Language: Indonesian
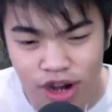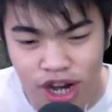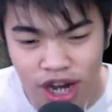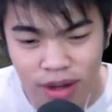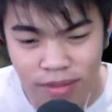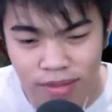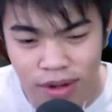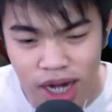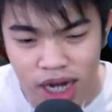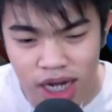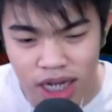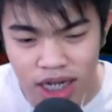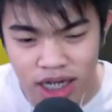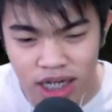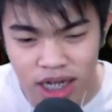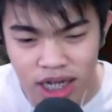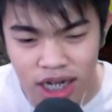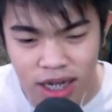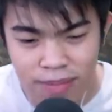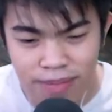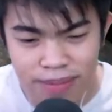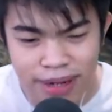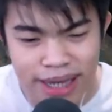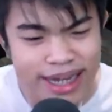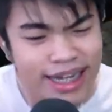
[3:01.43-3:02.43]
bolak-balik
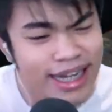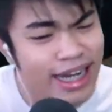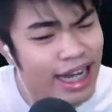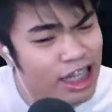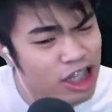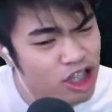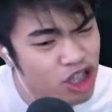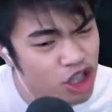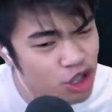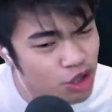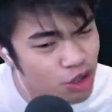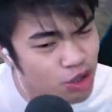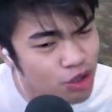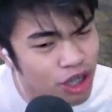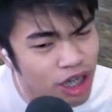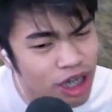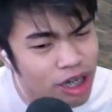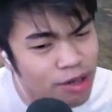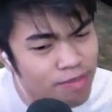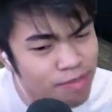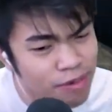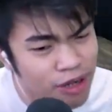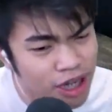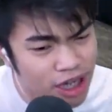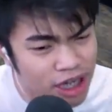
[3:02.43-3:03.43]
dari Black Knight itu
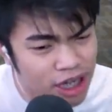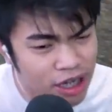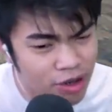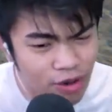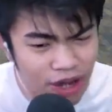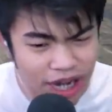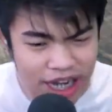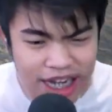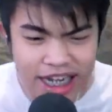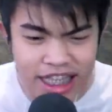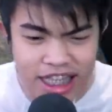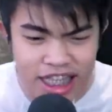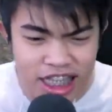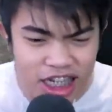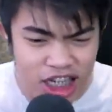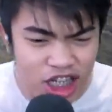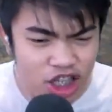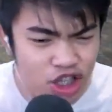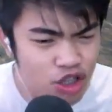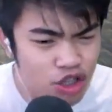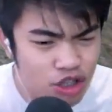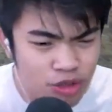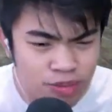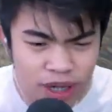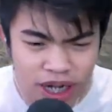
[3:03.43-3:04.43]
ke ke warnet ini
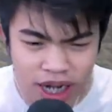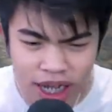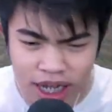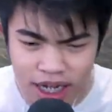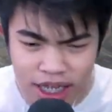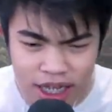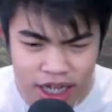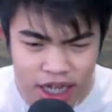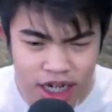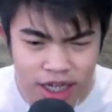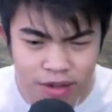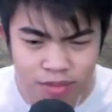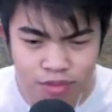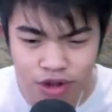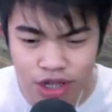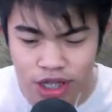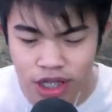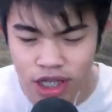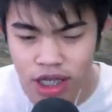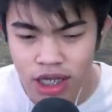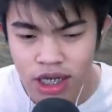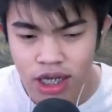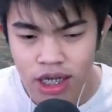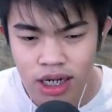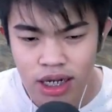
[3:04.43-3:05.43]
terus berkali-kali
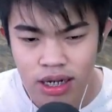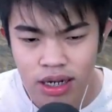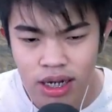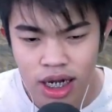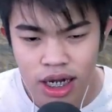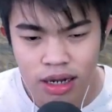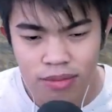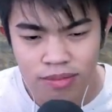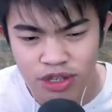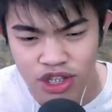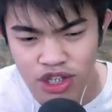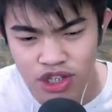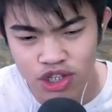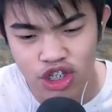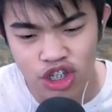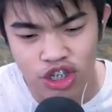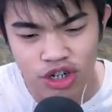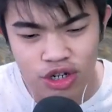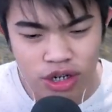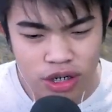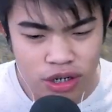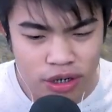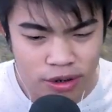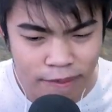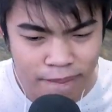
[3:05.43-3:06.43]
buat uh,
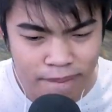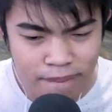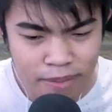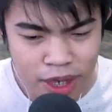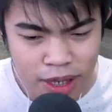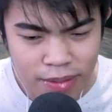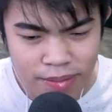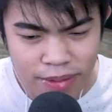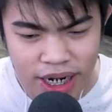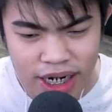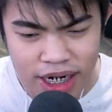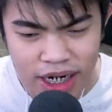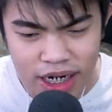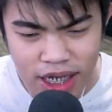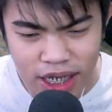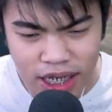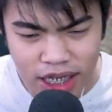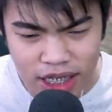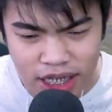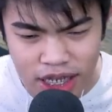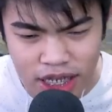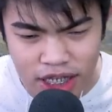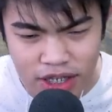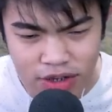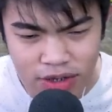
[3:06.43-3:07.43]
menyusun miner
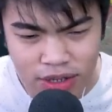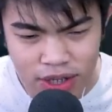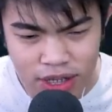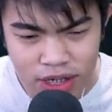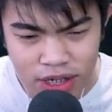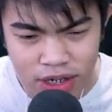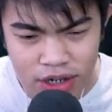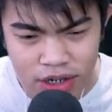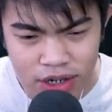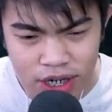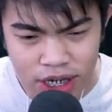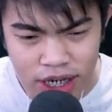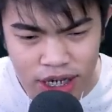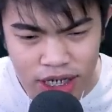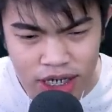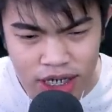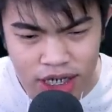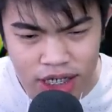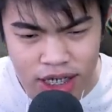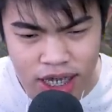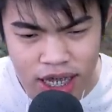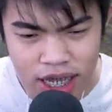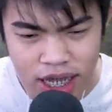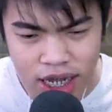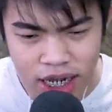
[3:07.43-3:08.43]
kita teman-teman. Oke,
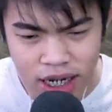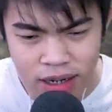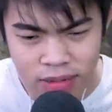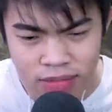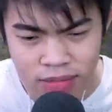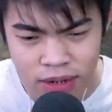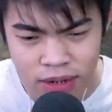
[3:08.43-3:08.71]
kita akan